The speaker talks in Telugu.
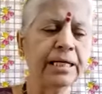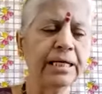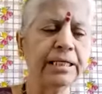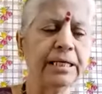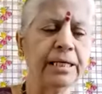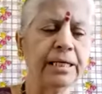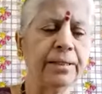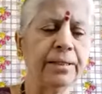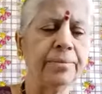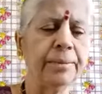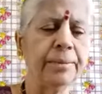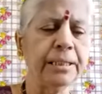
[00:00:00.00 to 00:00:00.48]
ఈ
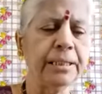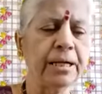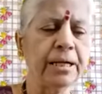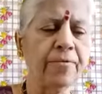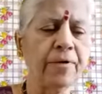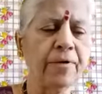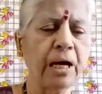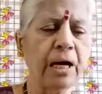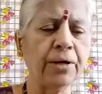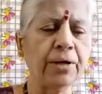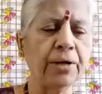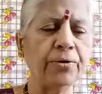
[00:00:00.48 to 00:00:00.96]
ఎనిమిదవ
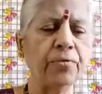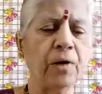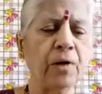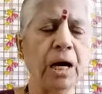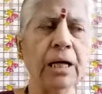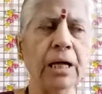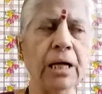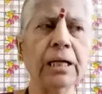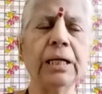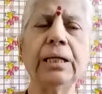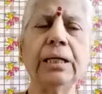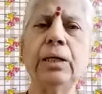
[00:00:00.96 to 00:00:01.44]

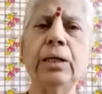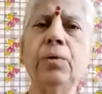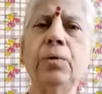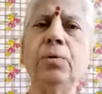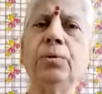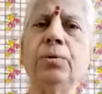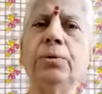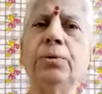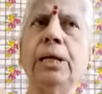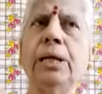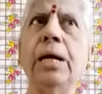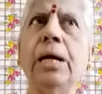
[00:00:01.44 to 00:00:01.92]
అనువాకంలో
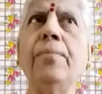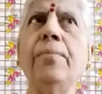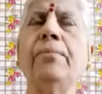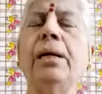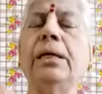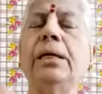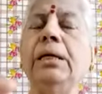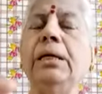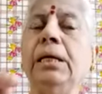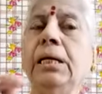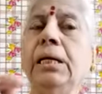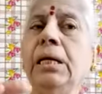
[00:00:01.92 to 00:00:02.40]
కూడా
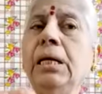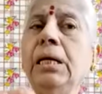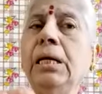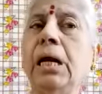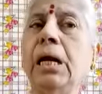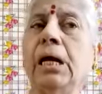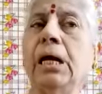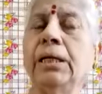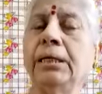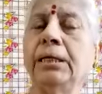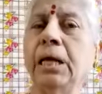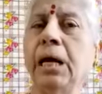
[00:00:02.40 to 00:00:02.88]
మళ్ళీ
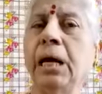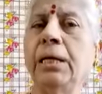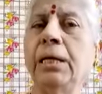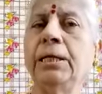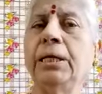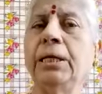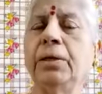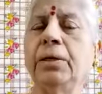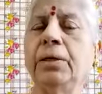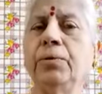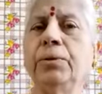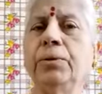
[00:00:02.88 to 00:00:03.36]

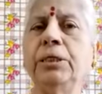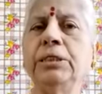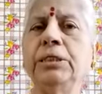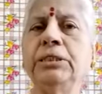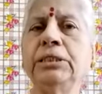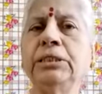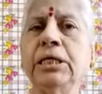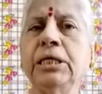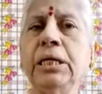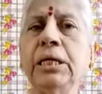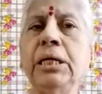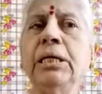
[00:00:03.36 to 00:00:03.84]
అన్నాన్ని
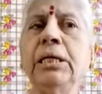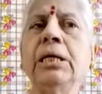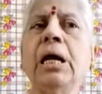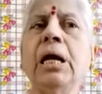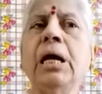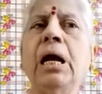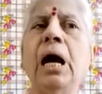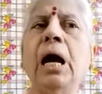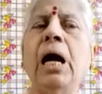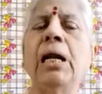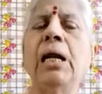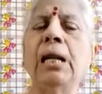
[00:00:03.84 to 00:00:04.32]
గురించి
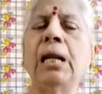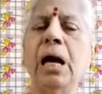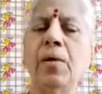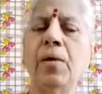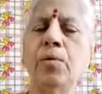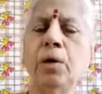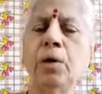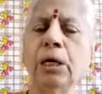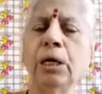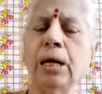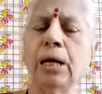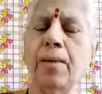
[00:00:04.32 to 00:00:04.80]
అలా
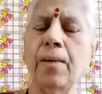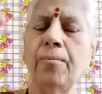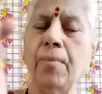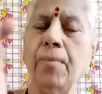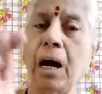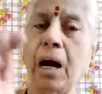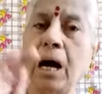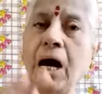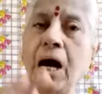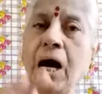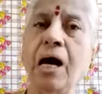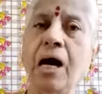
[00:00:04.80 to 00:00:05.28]
ఒక
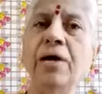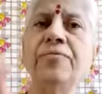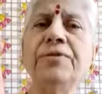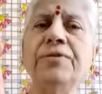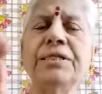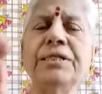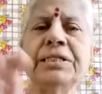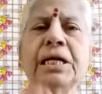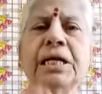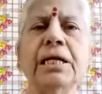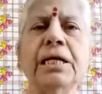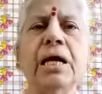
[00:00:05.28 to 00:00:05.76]
మహా
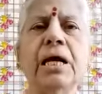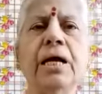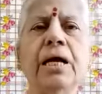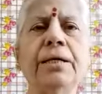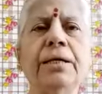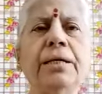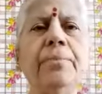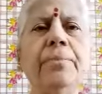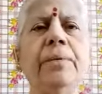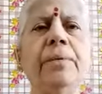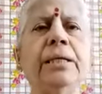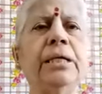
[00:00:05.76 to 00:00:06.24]

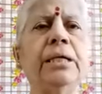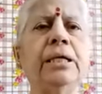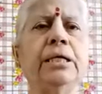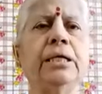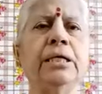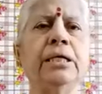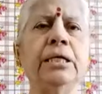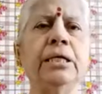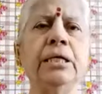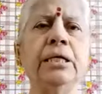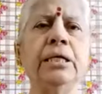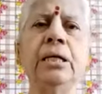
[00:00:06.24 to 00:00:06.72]
విషయాన్ని
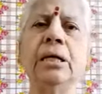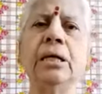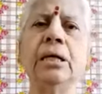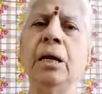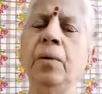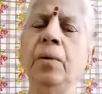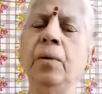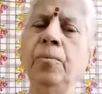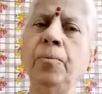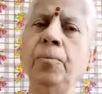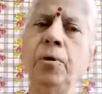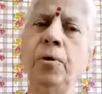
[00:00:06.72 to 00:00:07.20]
మనకి
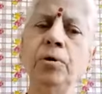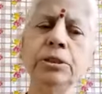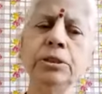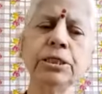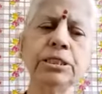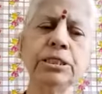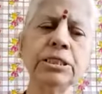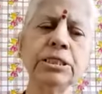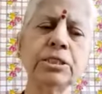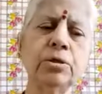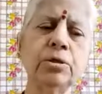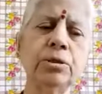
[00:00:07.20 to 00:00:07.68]

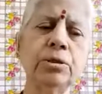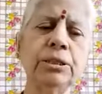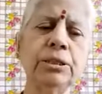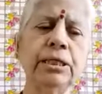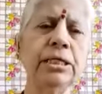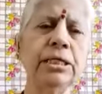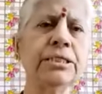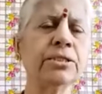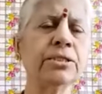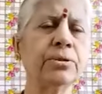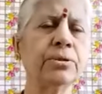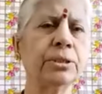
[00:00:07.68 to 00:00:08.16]
బోధిస్తోంది
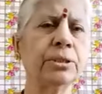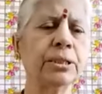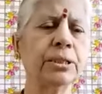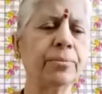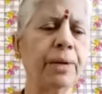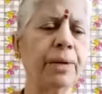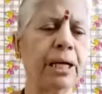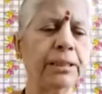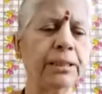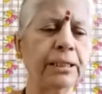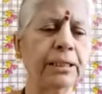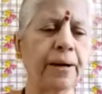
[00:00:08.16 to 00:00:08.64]
శృతి
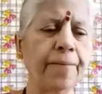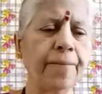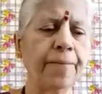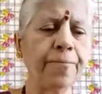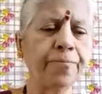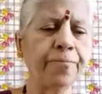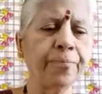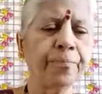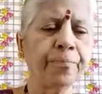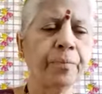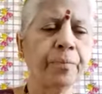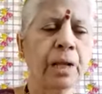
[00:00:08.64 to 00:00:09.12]
మాట
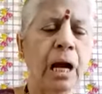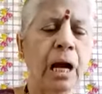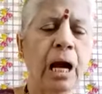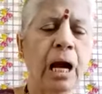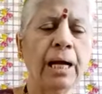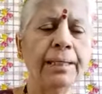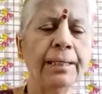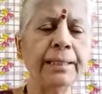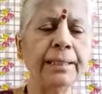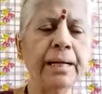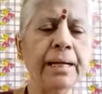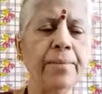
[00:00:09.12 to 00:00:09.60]

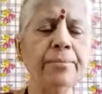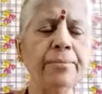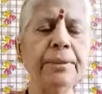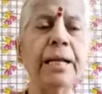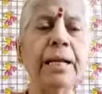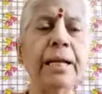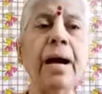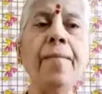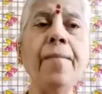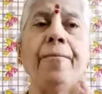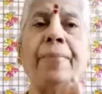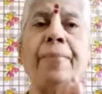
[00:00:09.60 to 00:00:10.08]
అన్నం
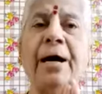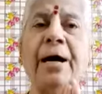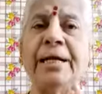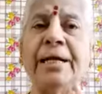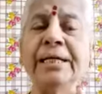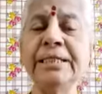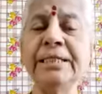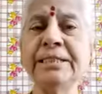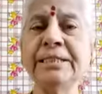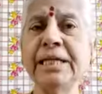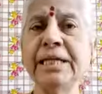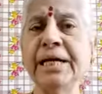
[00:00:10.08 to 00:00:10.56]
నా
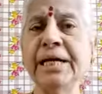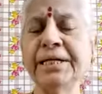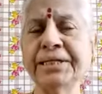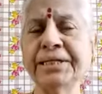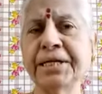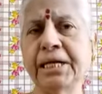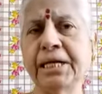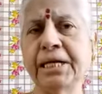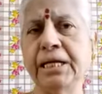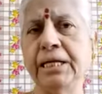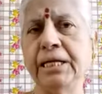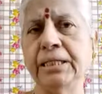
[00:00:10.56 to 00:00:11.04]

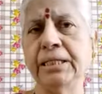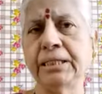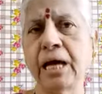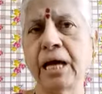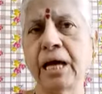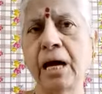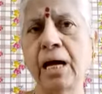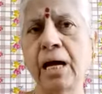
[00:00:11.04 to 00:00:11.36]
పరిచక్షిత